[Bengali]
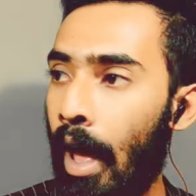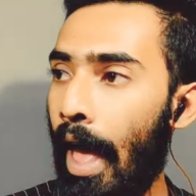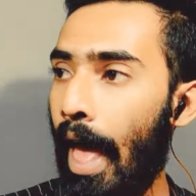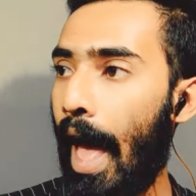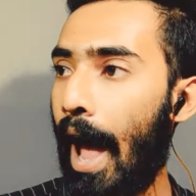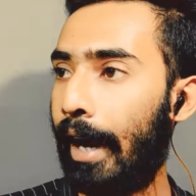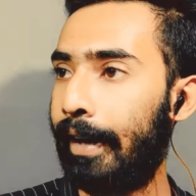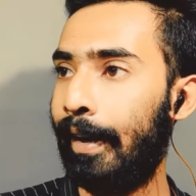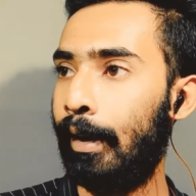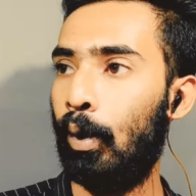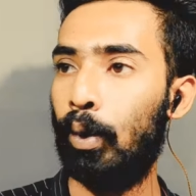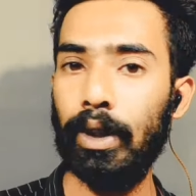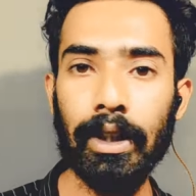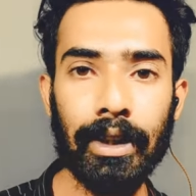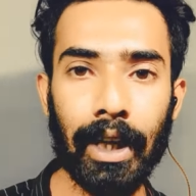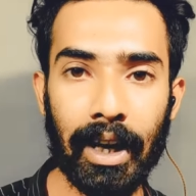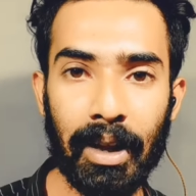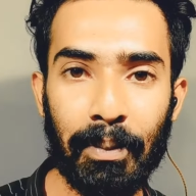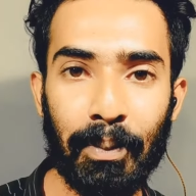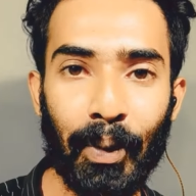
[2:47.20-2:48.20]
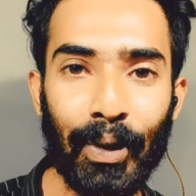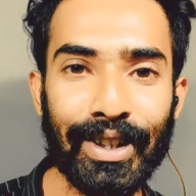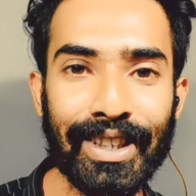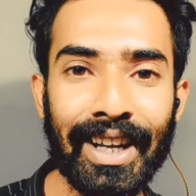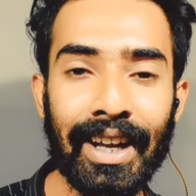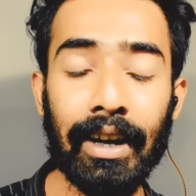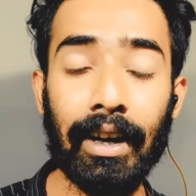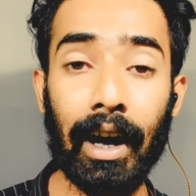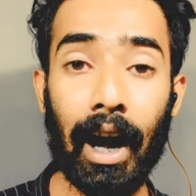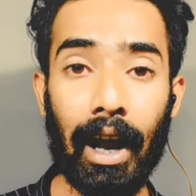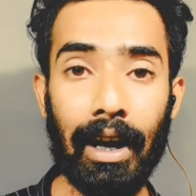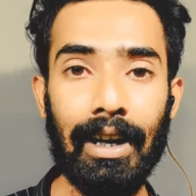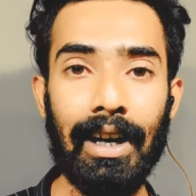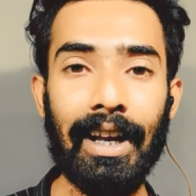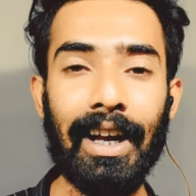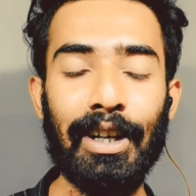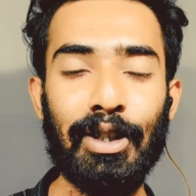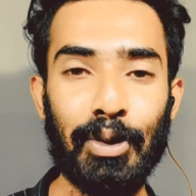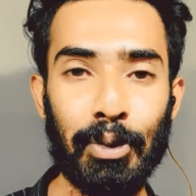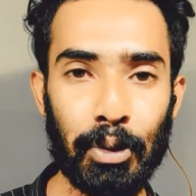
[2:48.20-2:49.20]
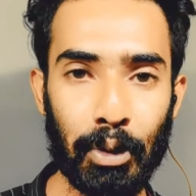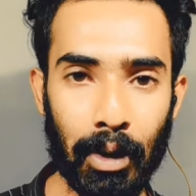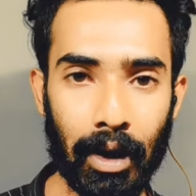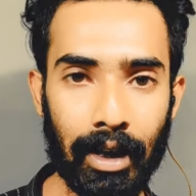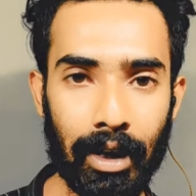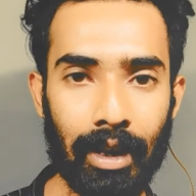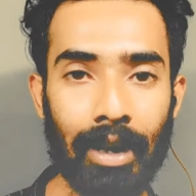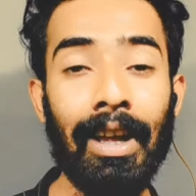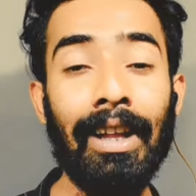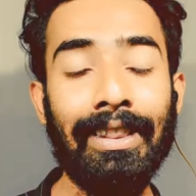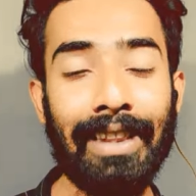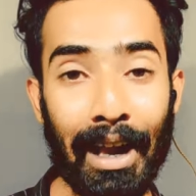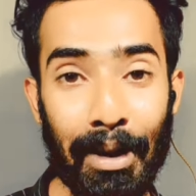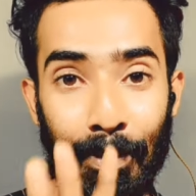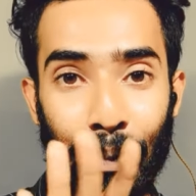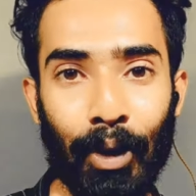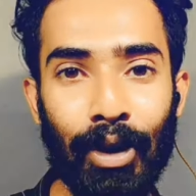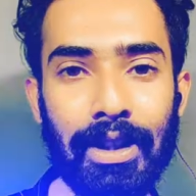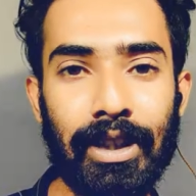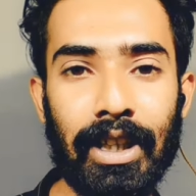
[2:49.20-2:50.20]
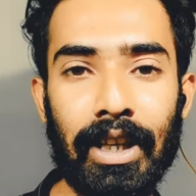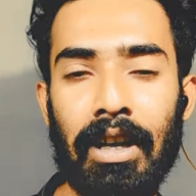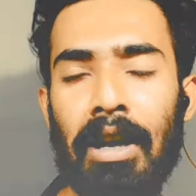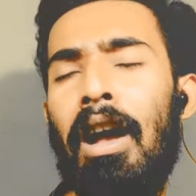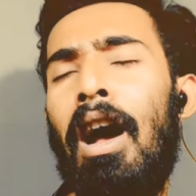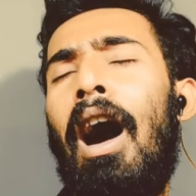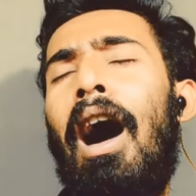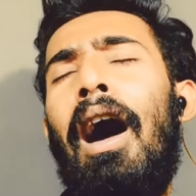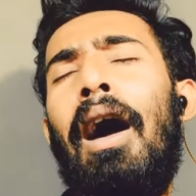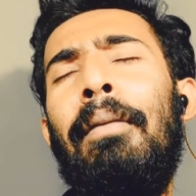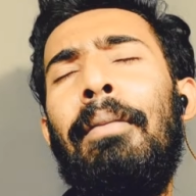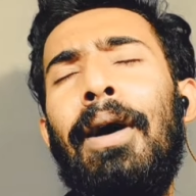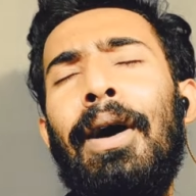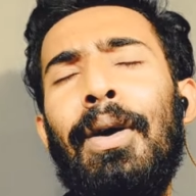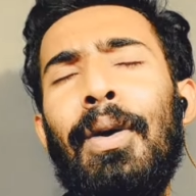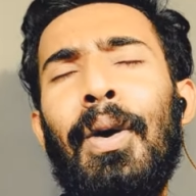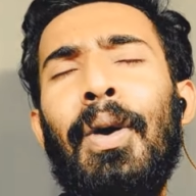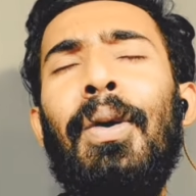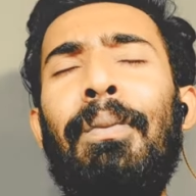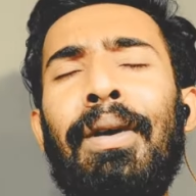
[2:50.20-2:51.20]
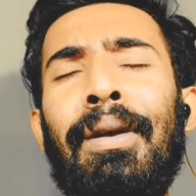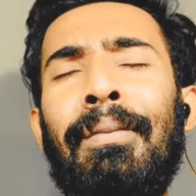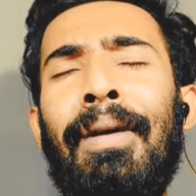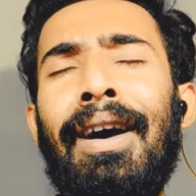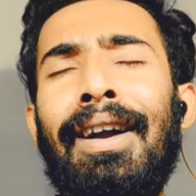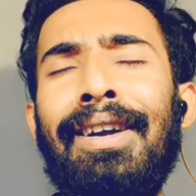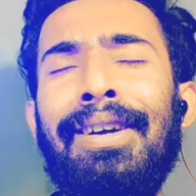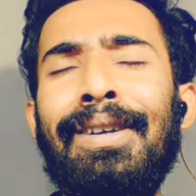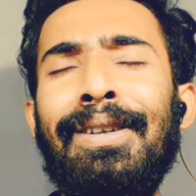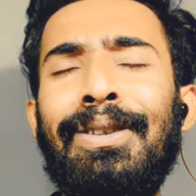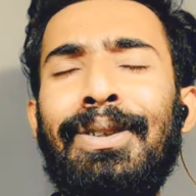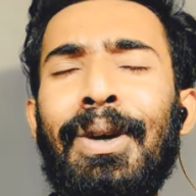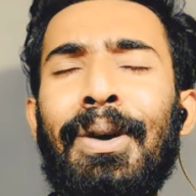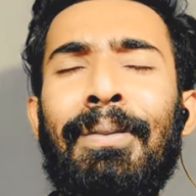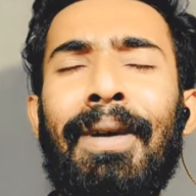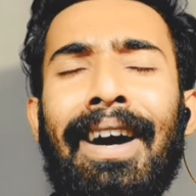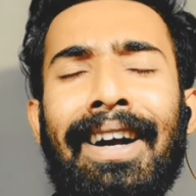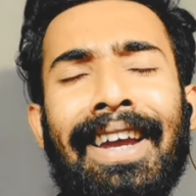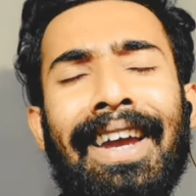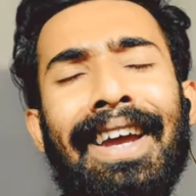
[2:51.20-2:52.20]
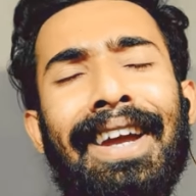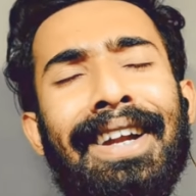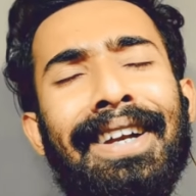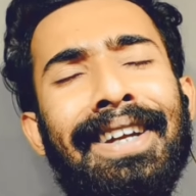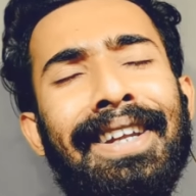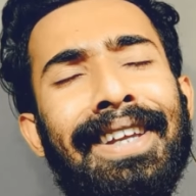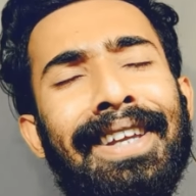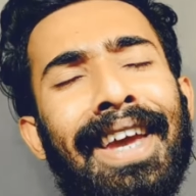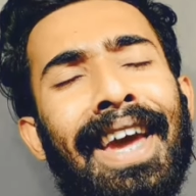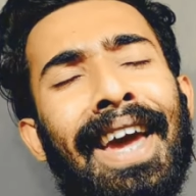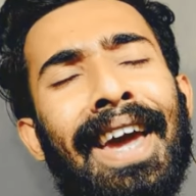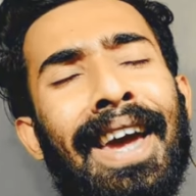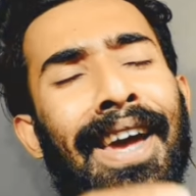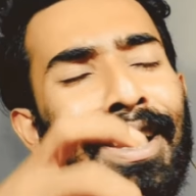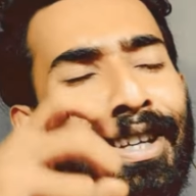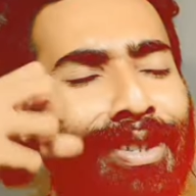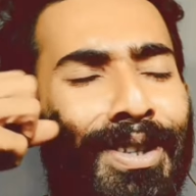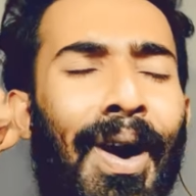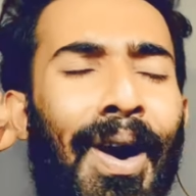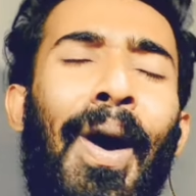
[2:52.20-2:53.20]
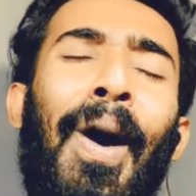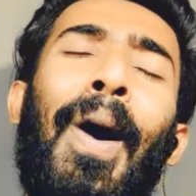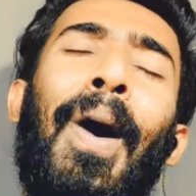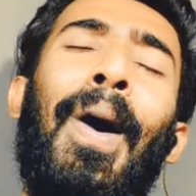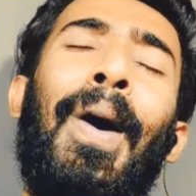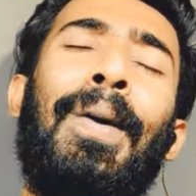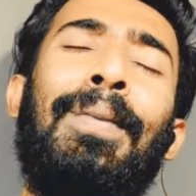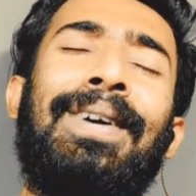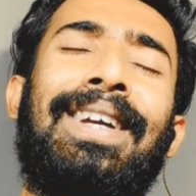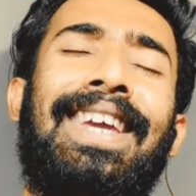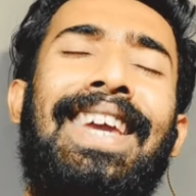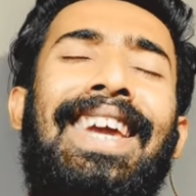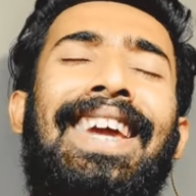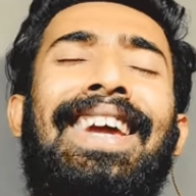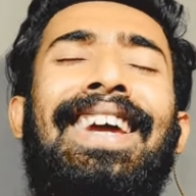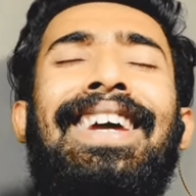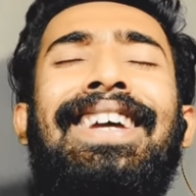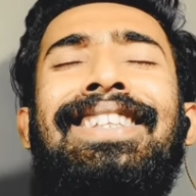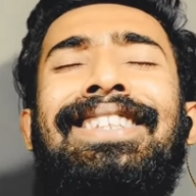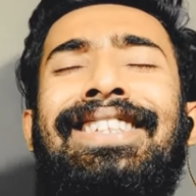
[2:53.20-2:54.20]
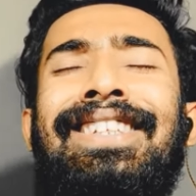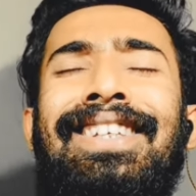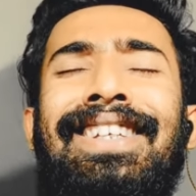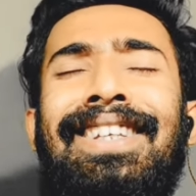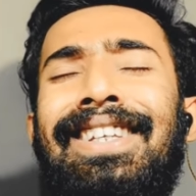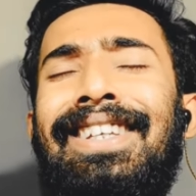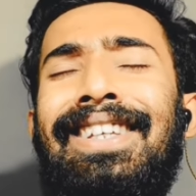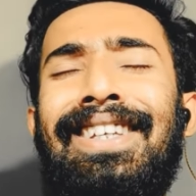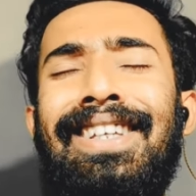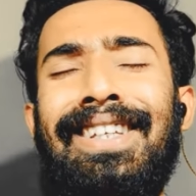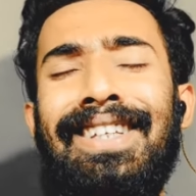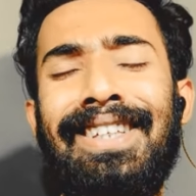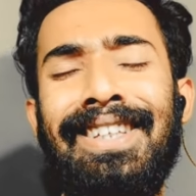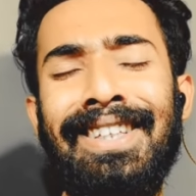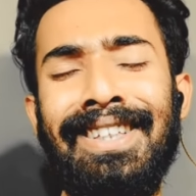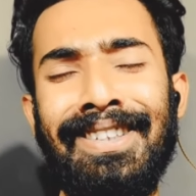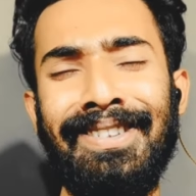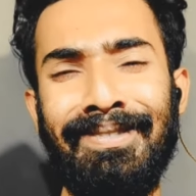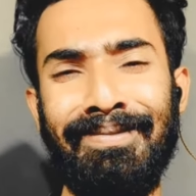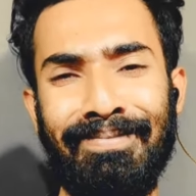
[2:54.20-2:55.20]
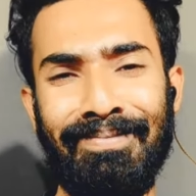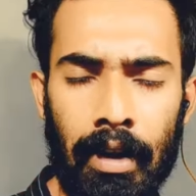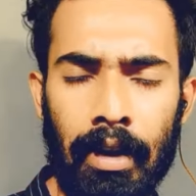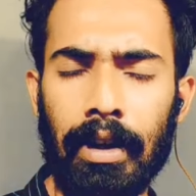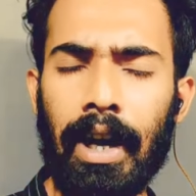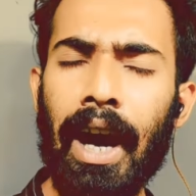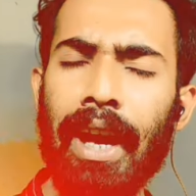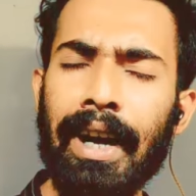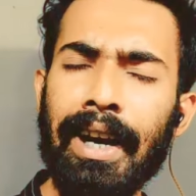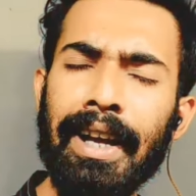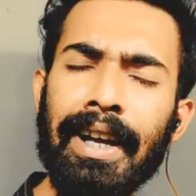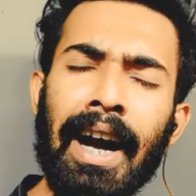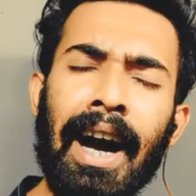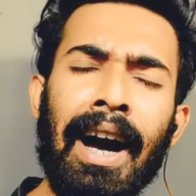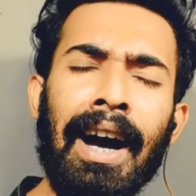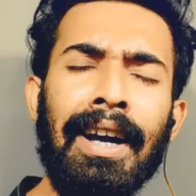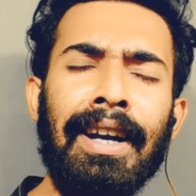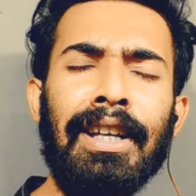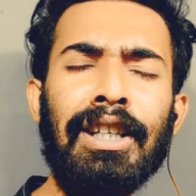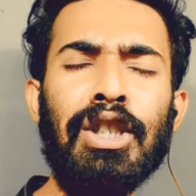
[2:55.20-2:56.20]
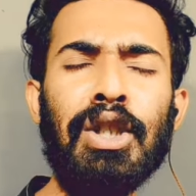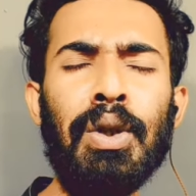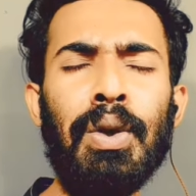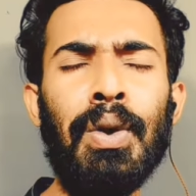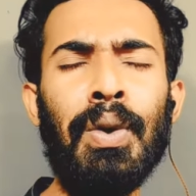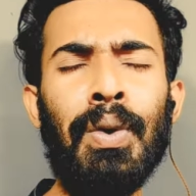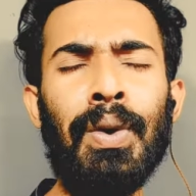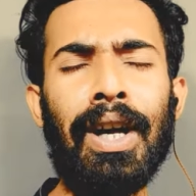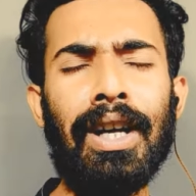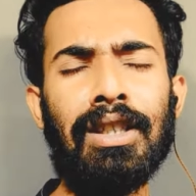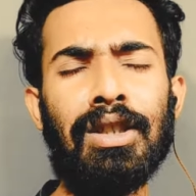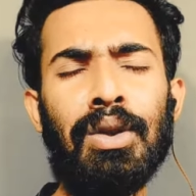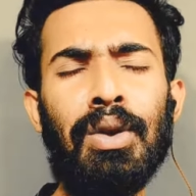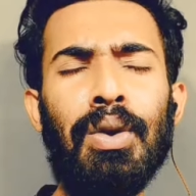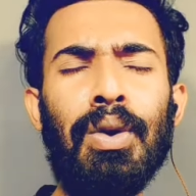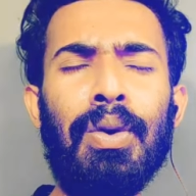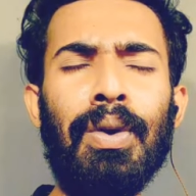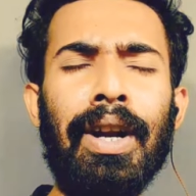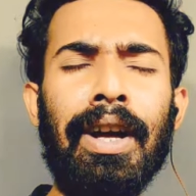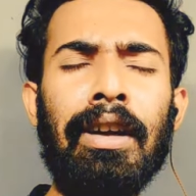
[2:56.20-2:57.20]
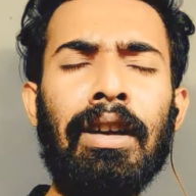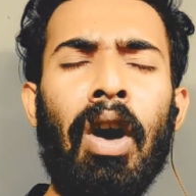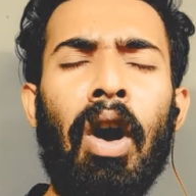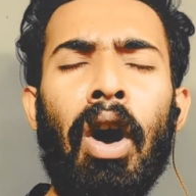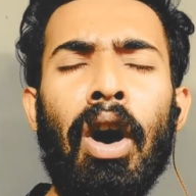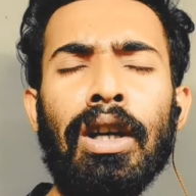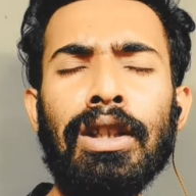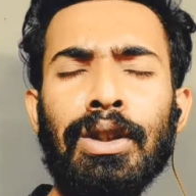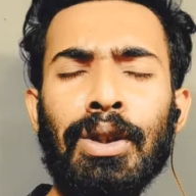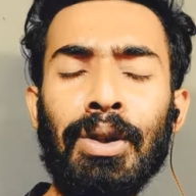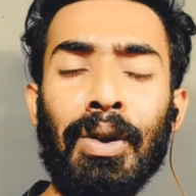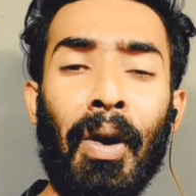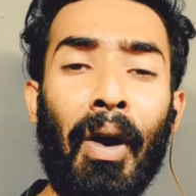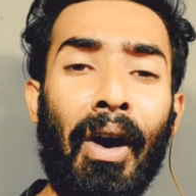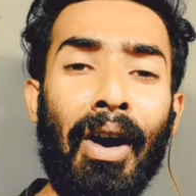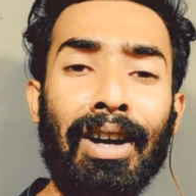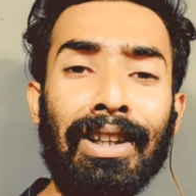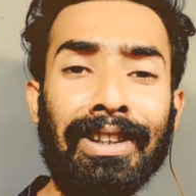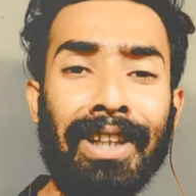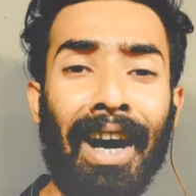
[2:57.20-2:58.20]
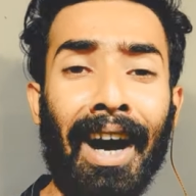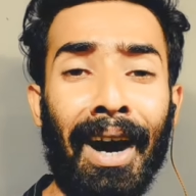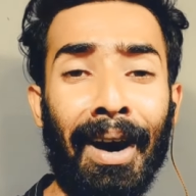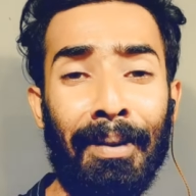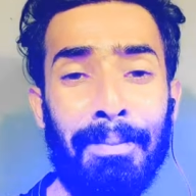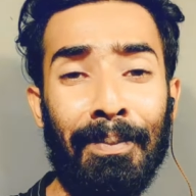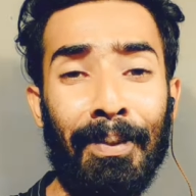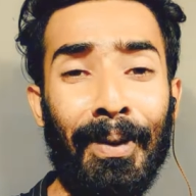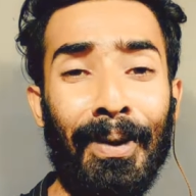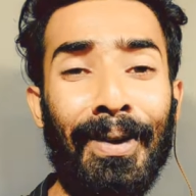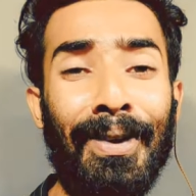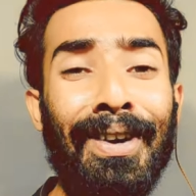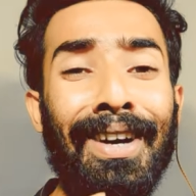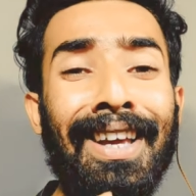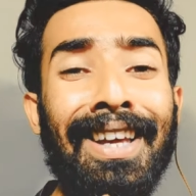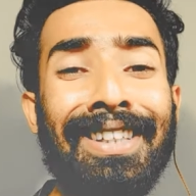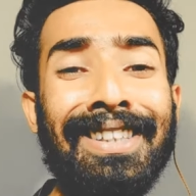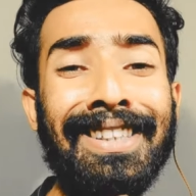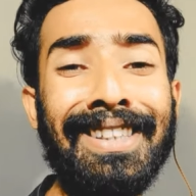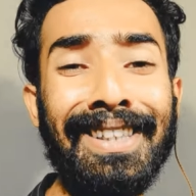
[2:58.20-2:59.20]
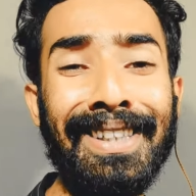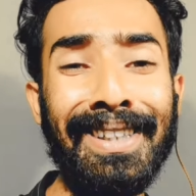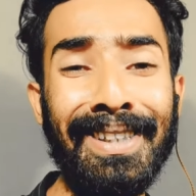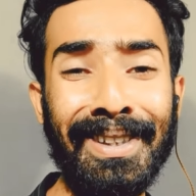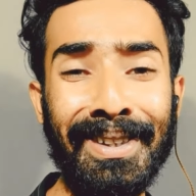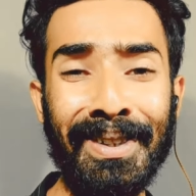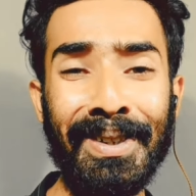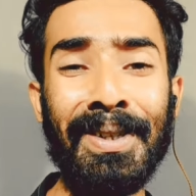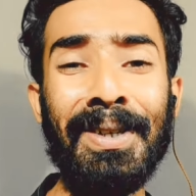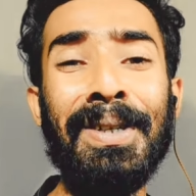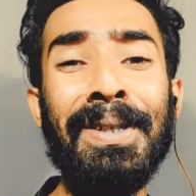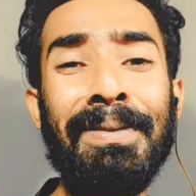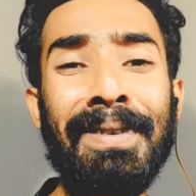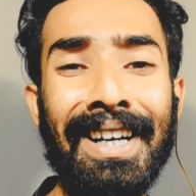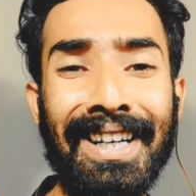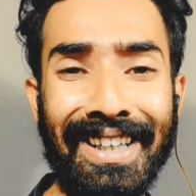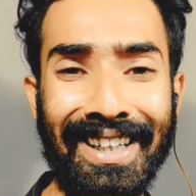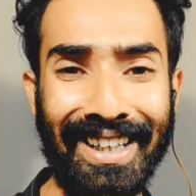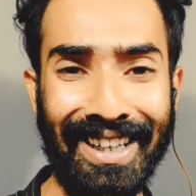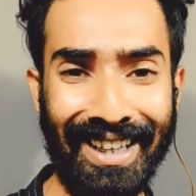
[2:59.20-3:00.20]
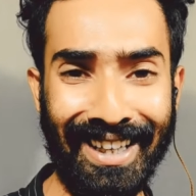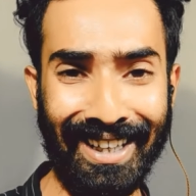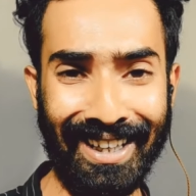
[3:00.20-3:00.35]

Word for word: একটা নদীর ধারে বসে গান লেখা শুরু করে তাই বলছে আমার অভিমান তোমাকে নিয়ে সব গেছি গানে গানে সুরে সুরে কত কথা বলেছি তোমাকে